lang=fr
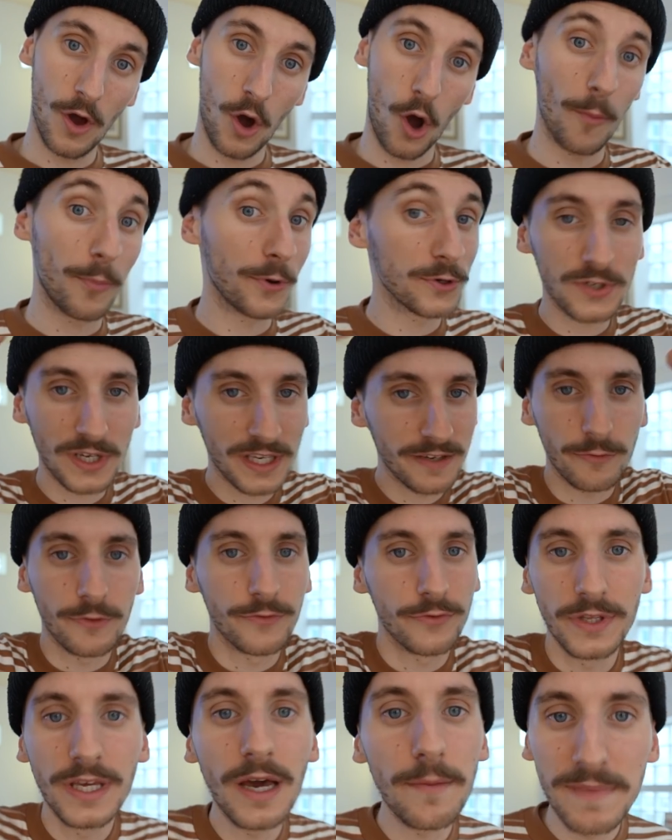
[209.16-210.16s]
en pensant qu'ils vont
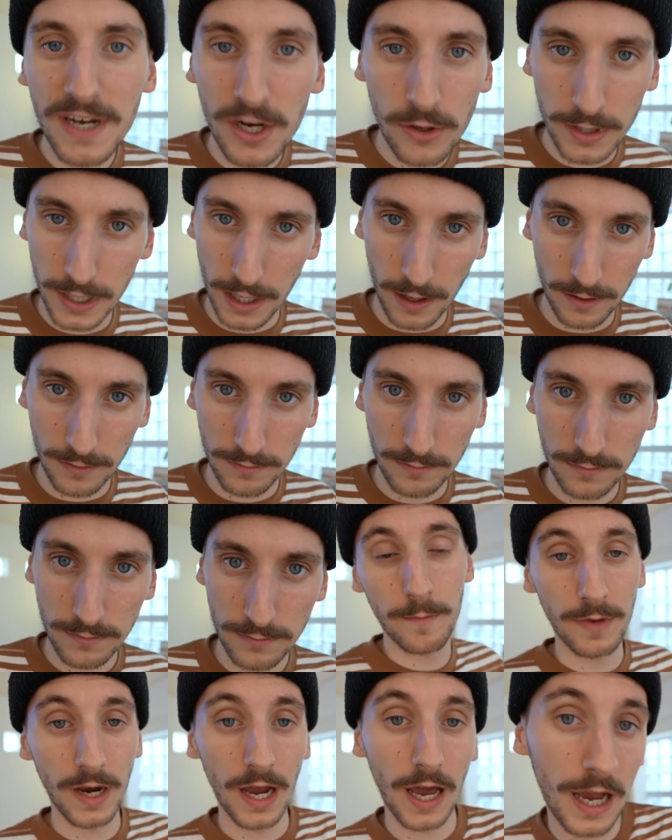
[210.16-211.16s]
devenir millionnaires.
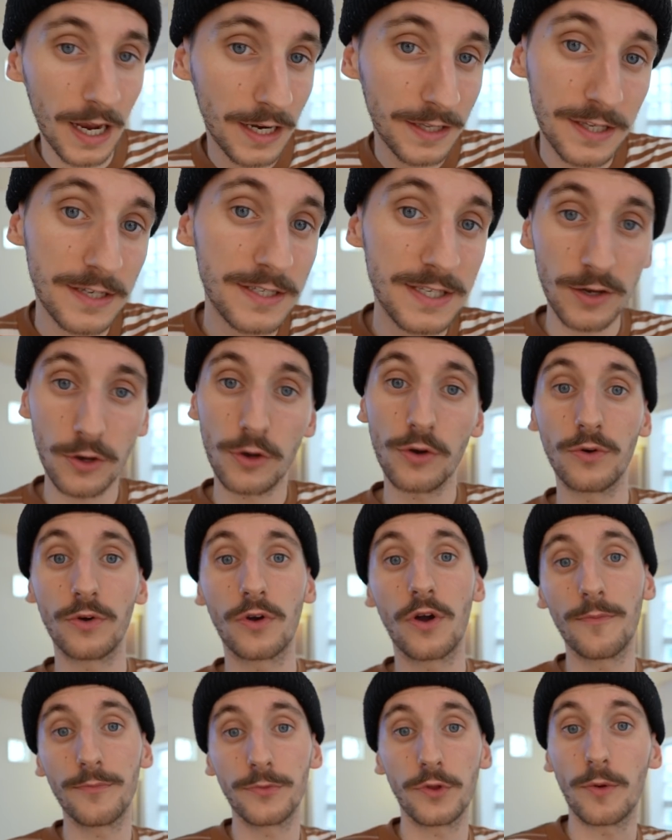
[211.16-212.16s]
Mais la réalité, c'est que,
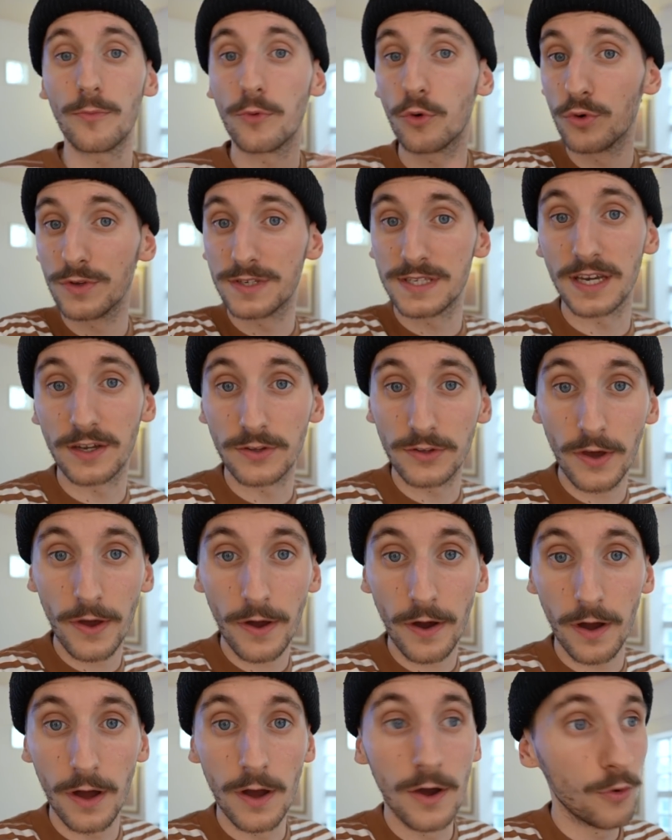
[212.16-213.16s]
comme dans beaucoup de
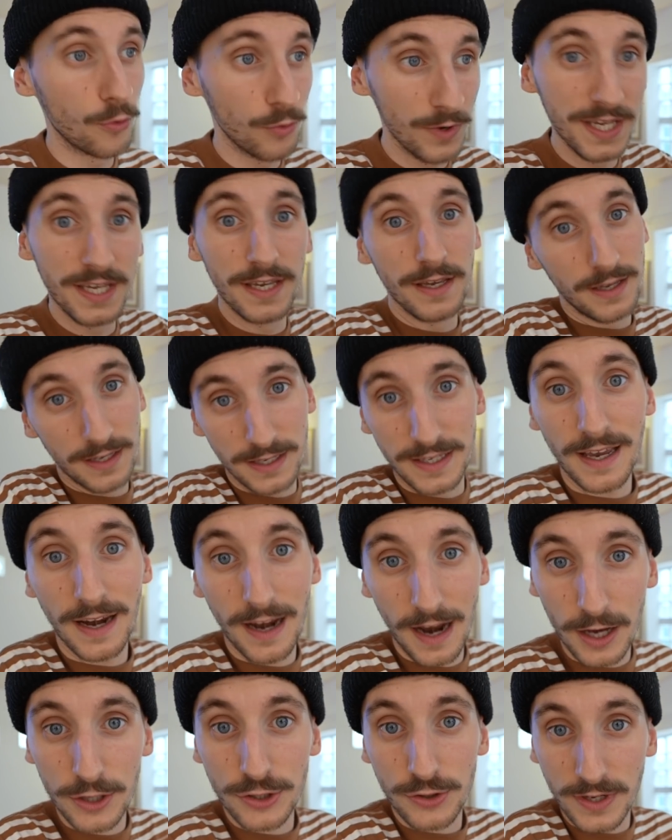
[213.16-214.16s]
secteurs, oui, il y a de
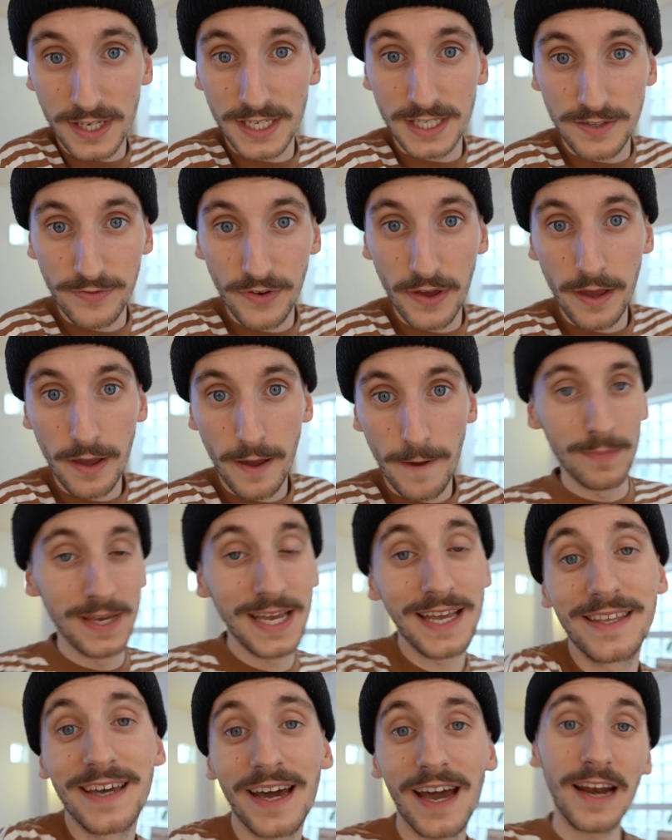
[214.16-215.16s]
l'argent qui se fait, mais il
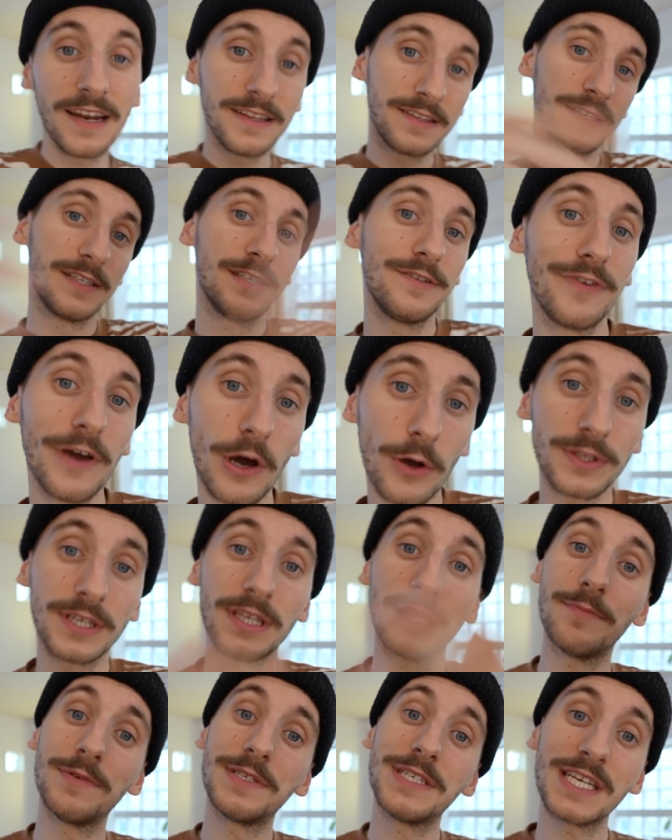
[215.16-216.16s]
y a des réalités différentes et
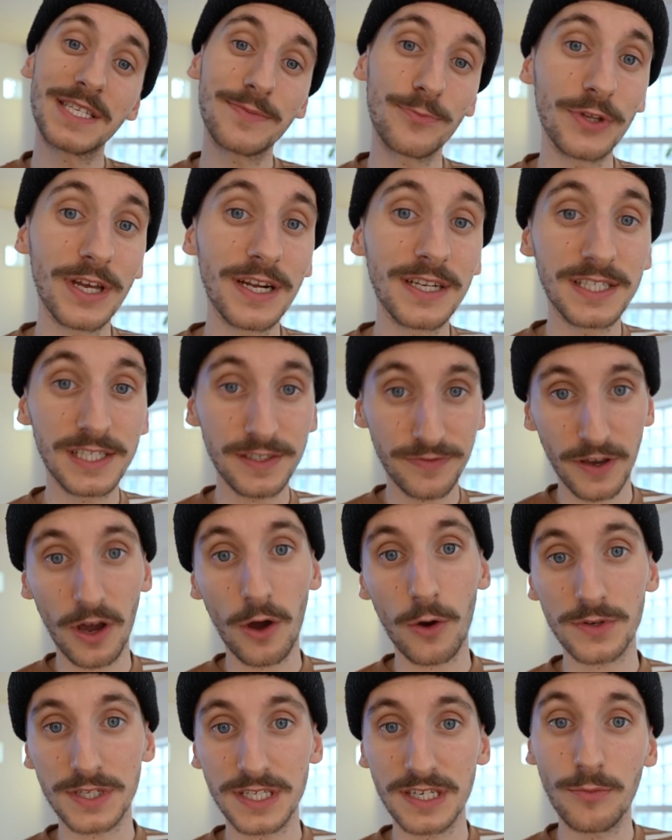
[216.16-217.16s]
des business models
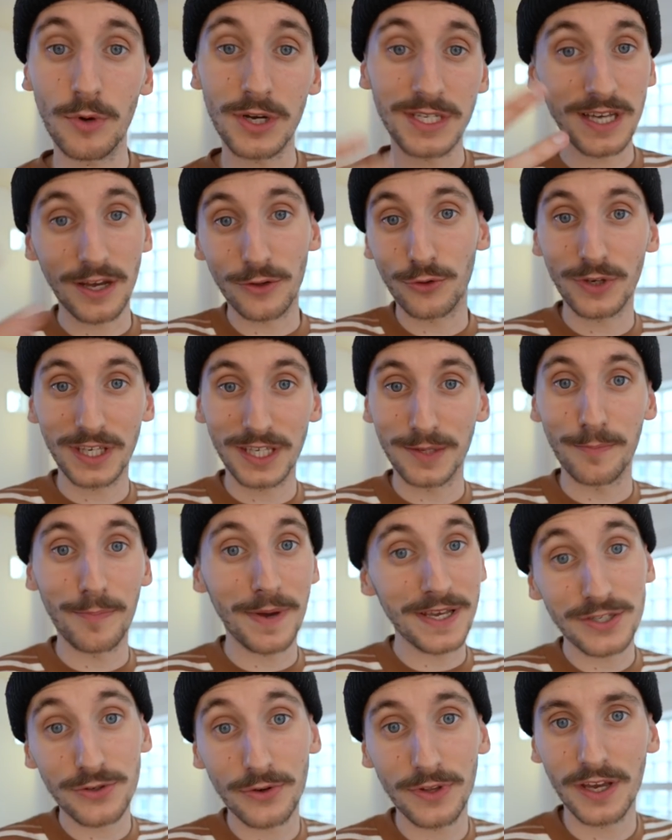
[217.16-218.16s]
différents aussi. Moi, c'est un truc qui me
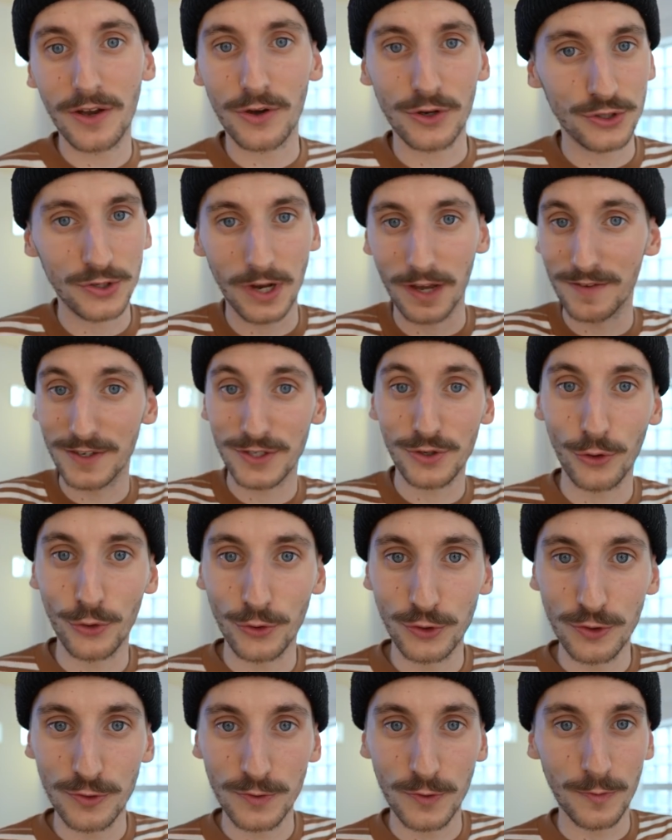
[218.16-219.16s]
passionnait quand je suis arrivé sur
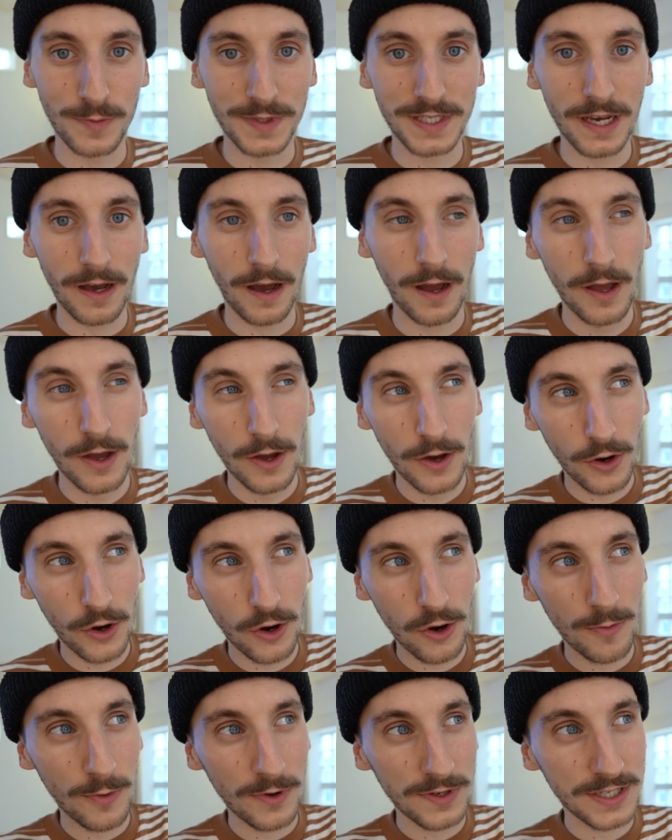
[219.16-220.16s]
YouTube de me dire
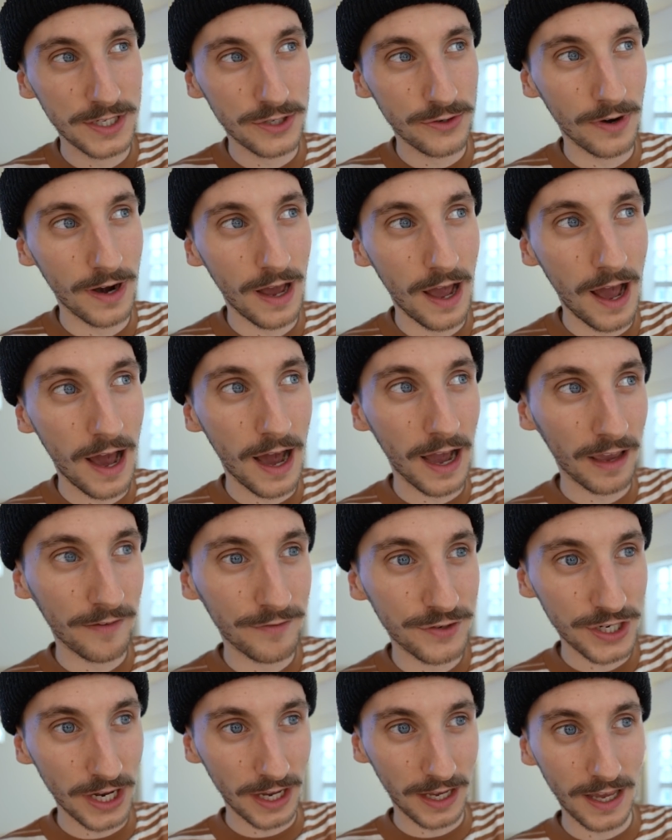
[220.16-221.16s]
comment ces gens-là
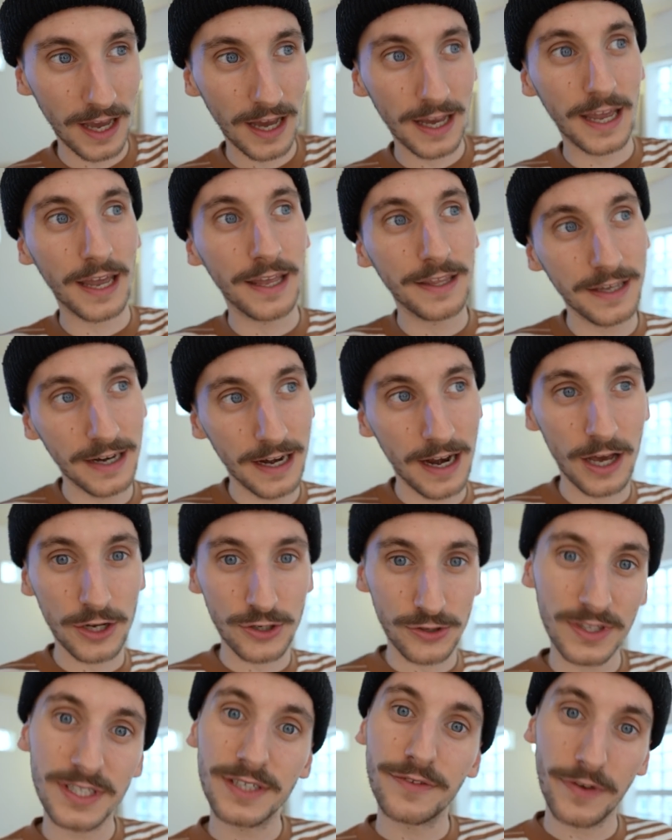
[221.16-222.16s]
arrivent chacun à gagner de
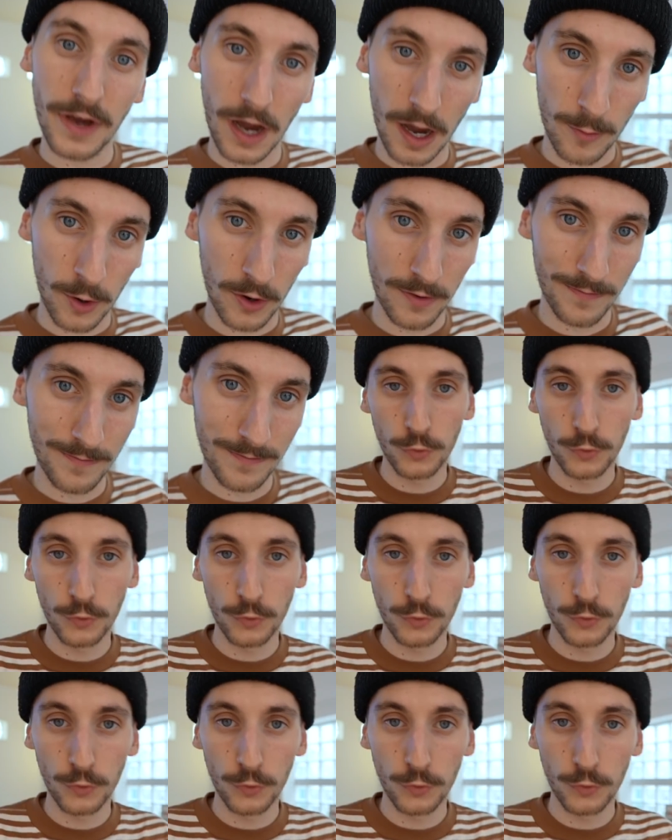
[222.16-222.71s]
l'argent différemment.